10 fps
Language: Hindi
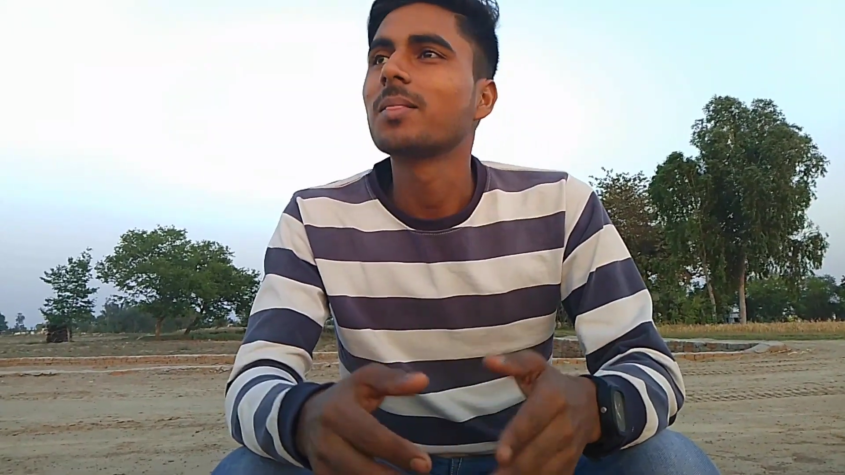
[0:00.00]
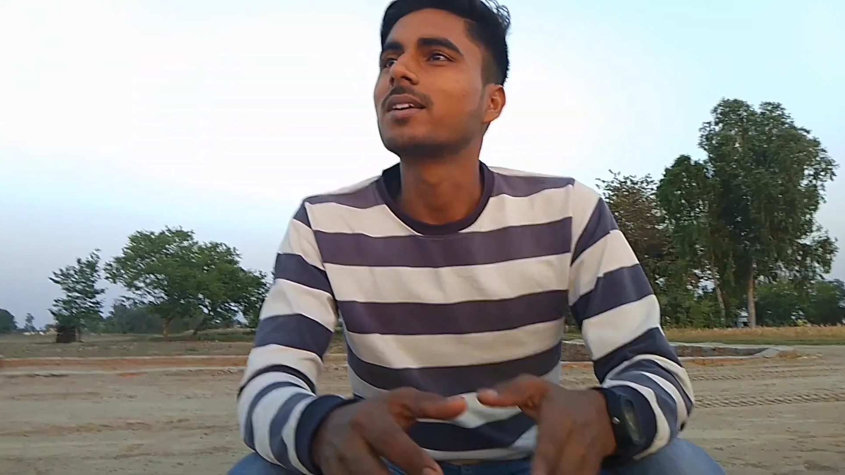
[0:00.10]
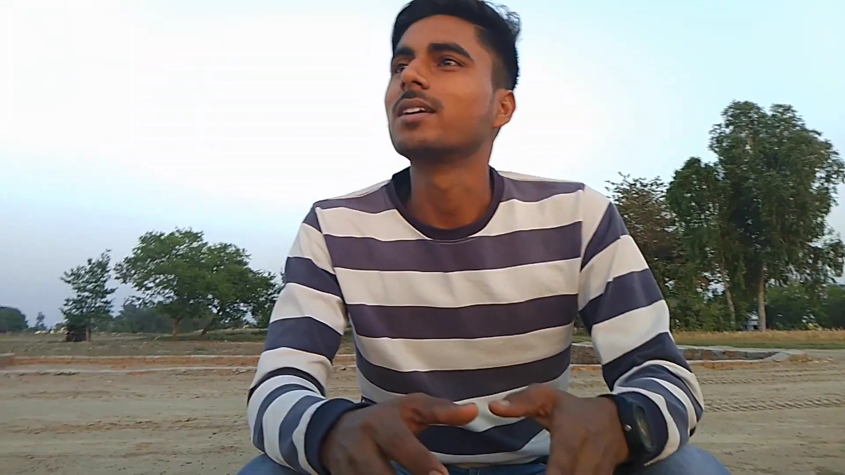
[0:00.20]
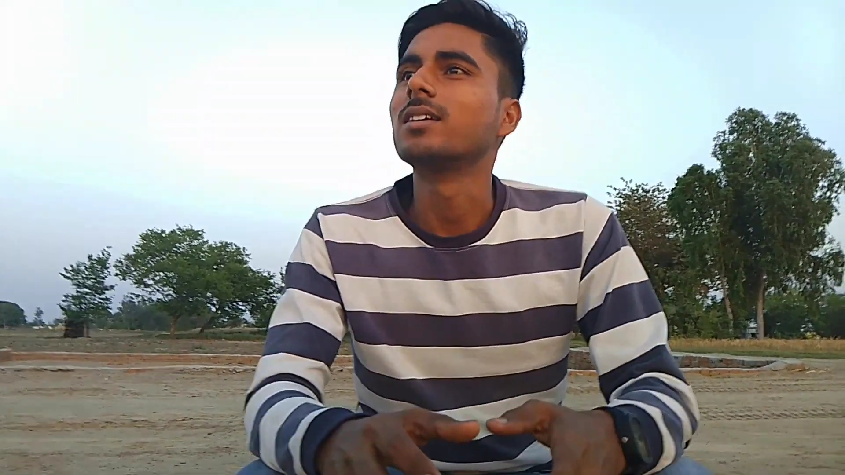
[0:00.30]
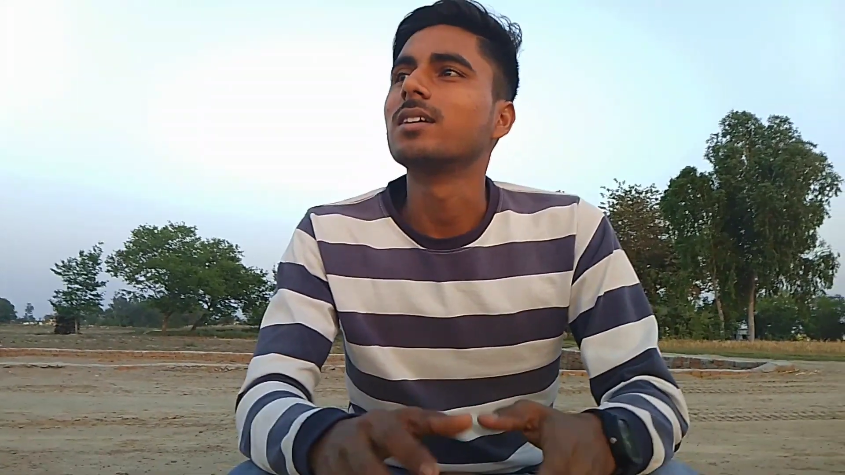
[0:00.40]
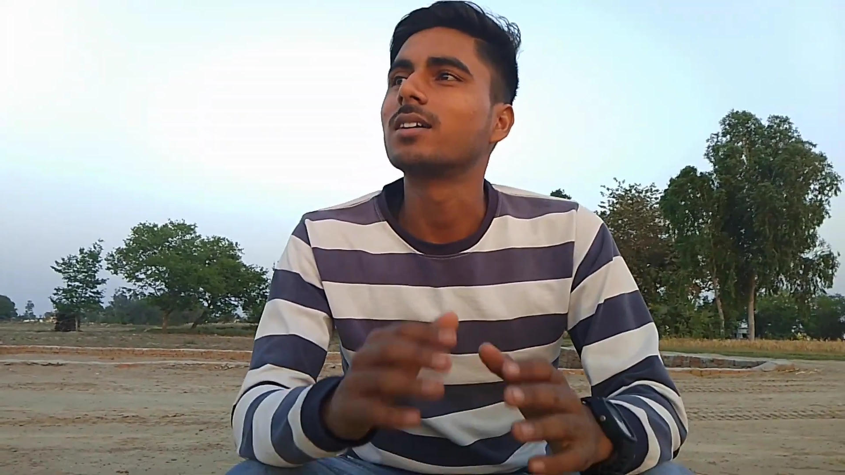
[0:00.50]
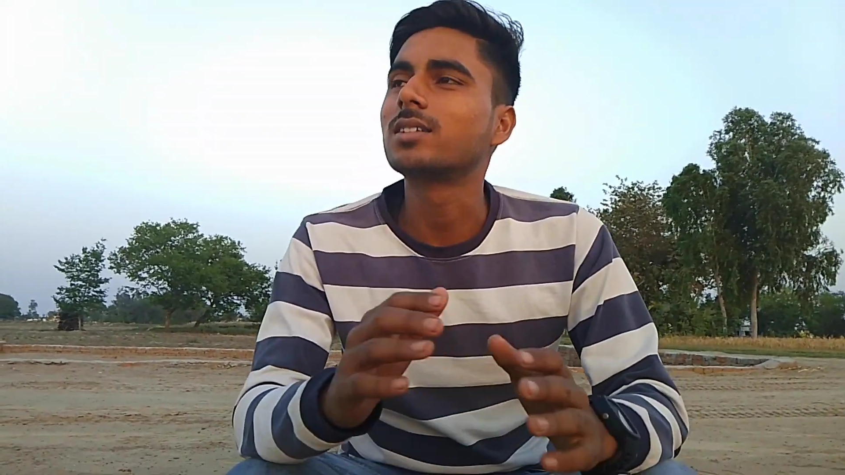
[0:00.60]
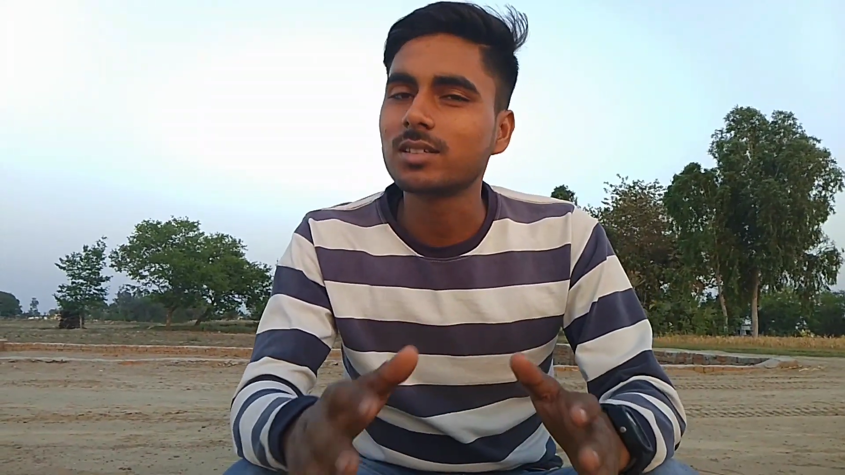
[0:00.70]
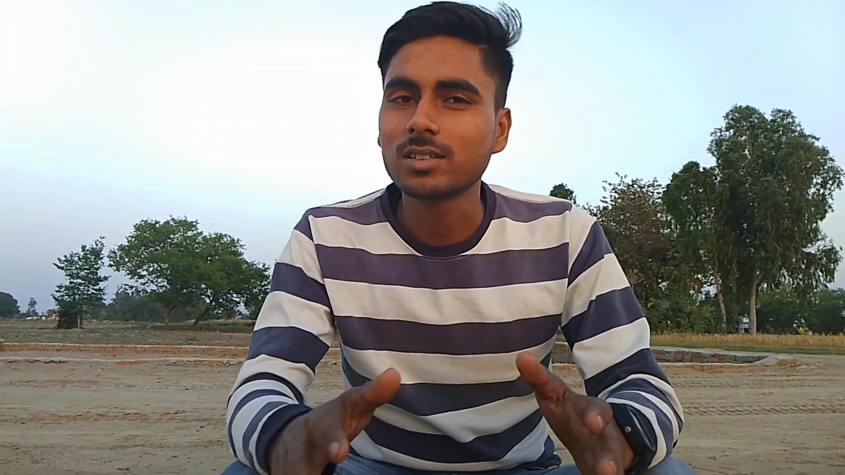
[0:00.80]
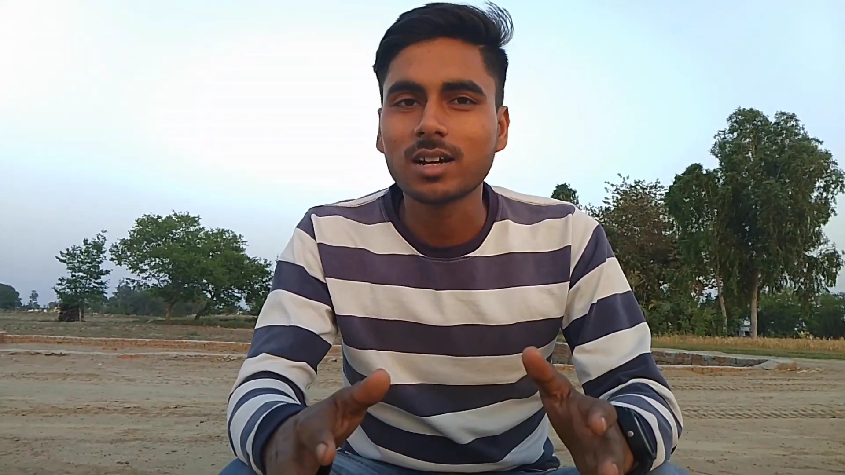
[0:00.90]
कि
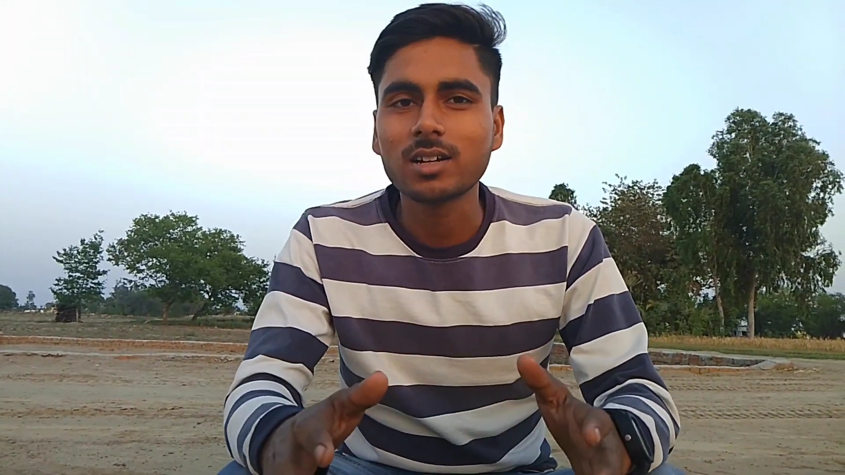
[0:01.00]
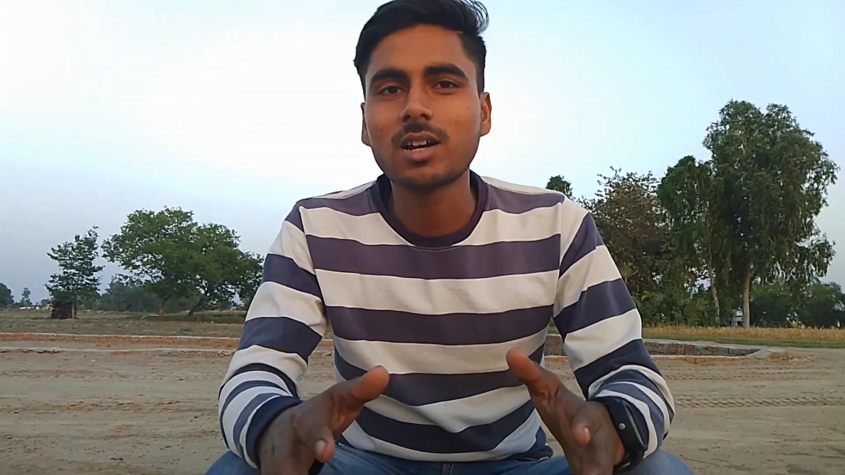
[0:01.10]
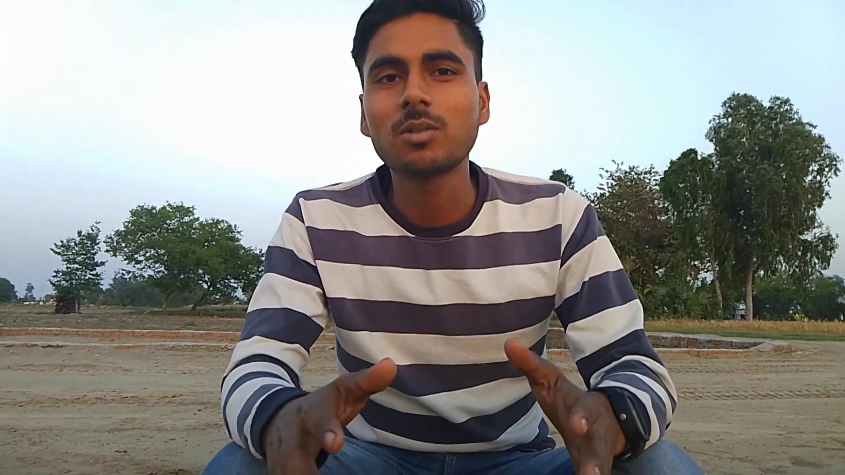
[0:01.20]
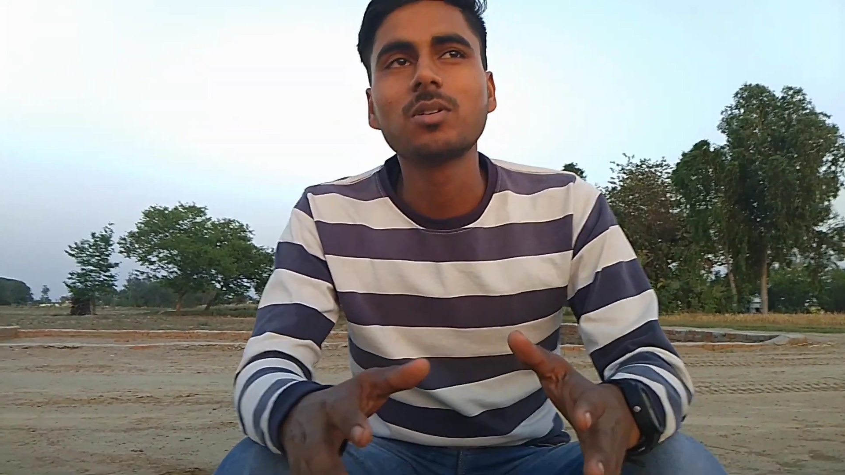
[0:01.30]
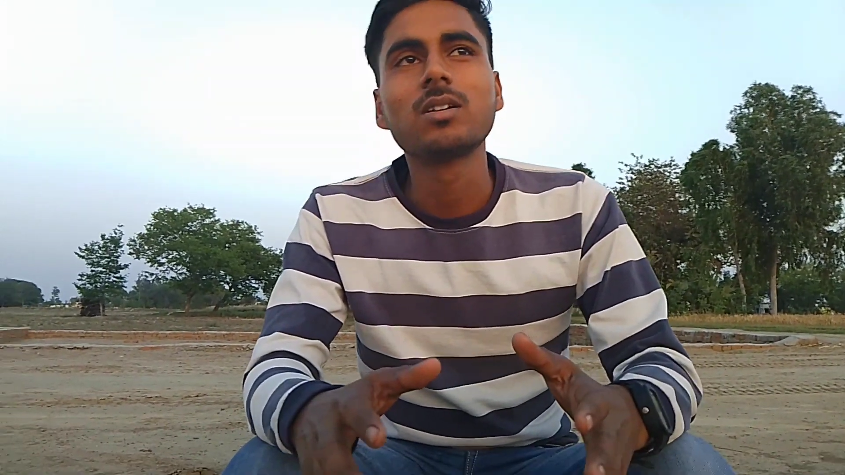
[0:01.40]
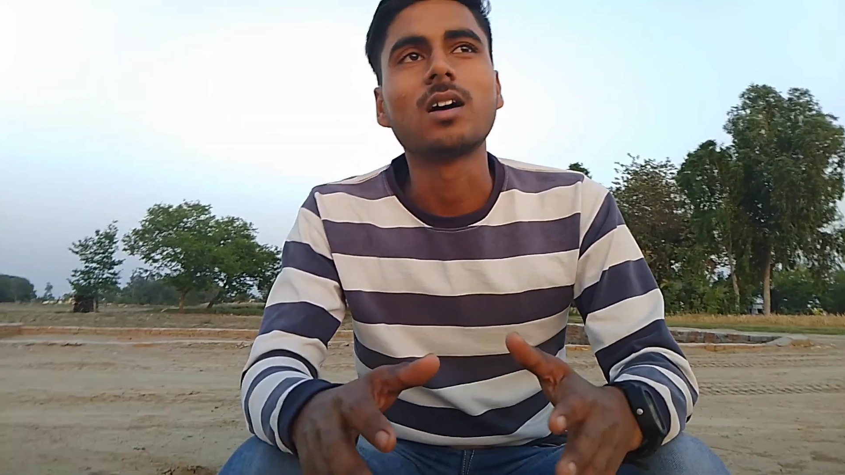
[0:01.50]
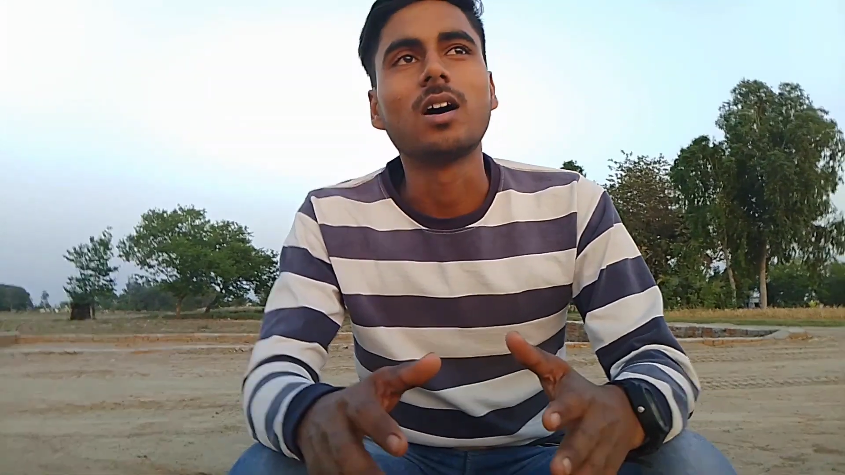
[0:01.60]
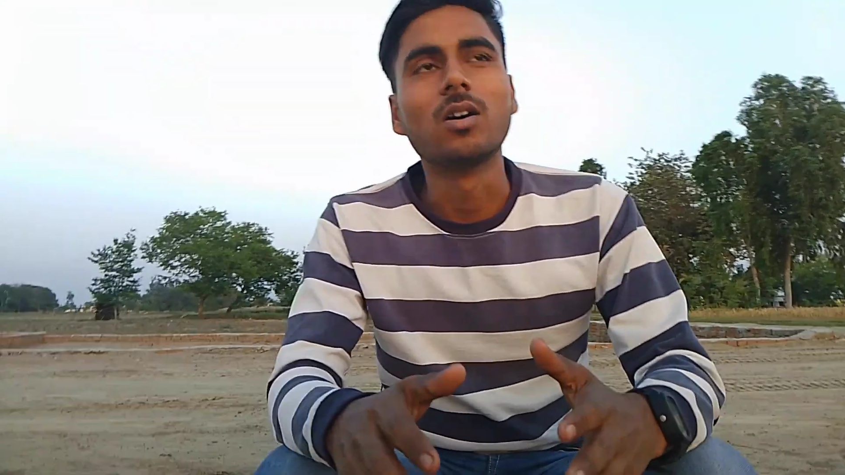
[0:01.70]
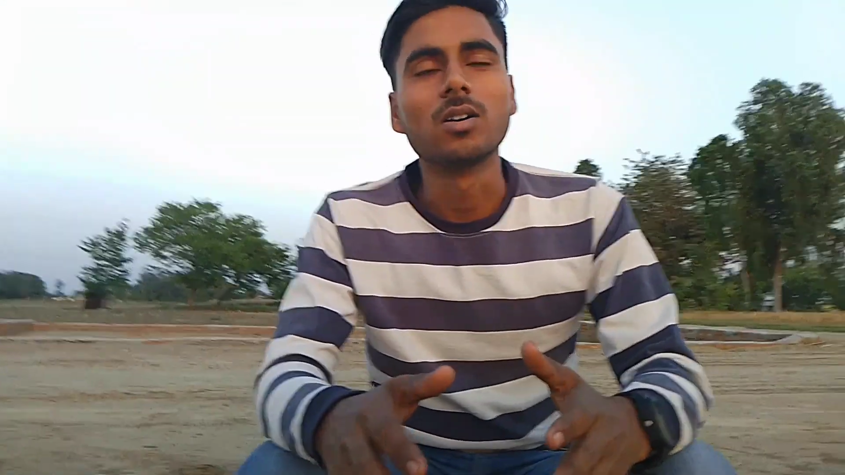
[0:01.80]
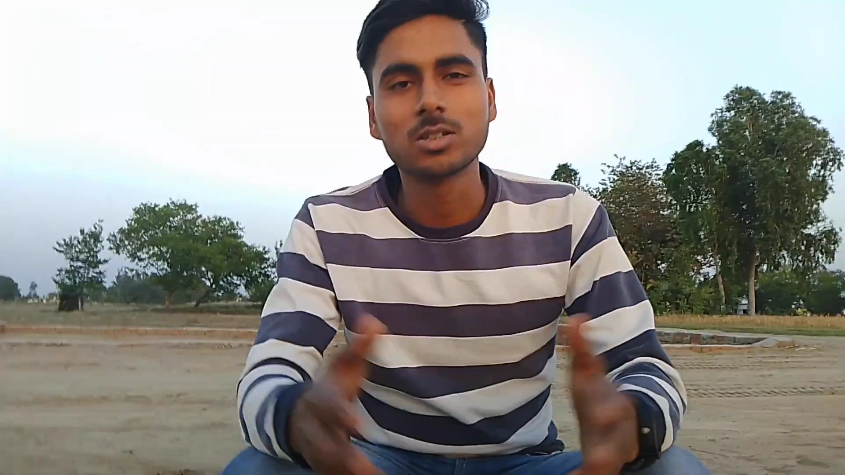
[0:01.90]
अच्छे अच्छे जगह जाऊँ
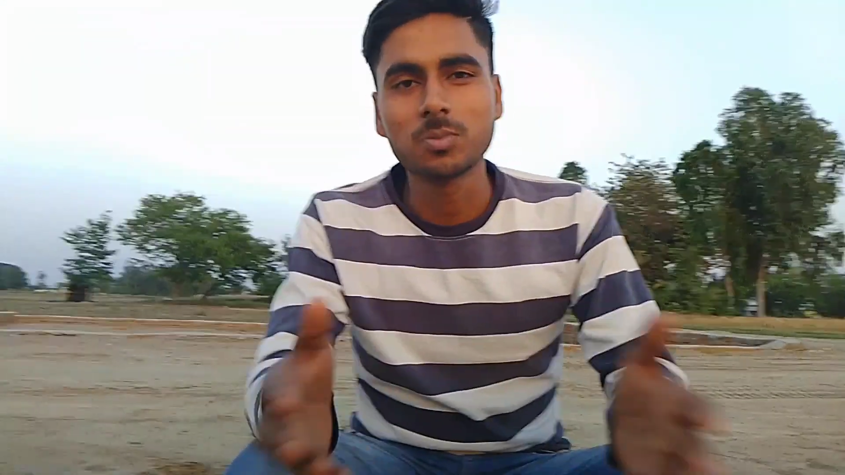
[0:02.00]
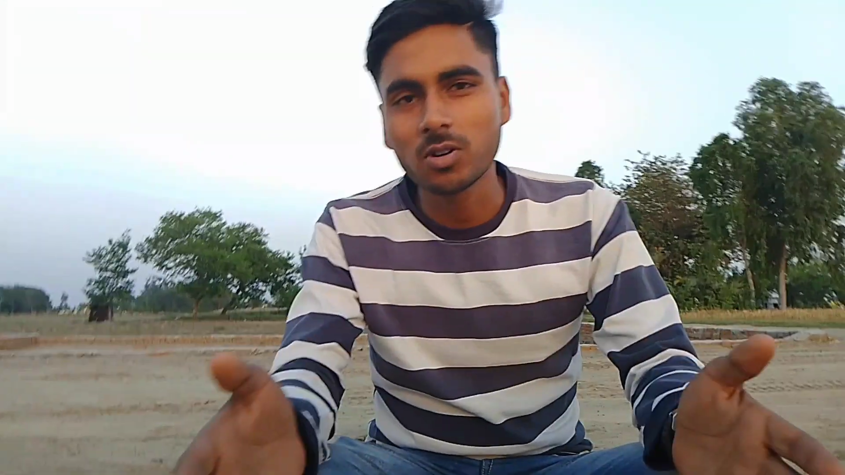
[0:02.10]
और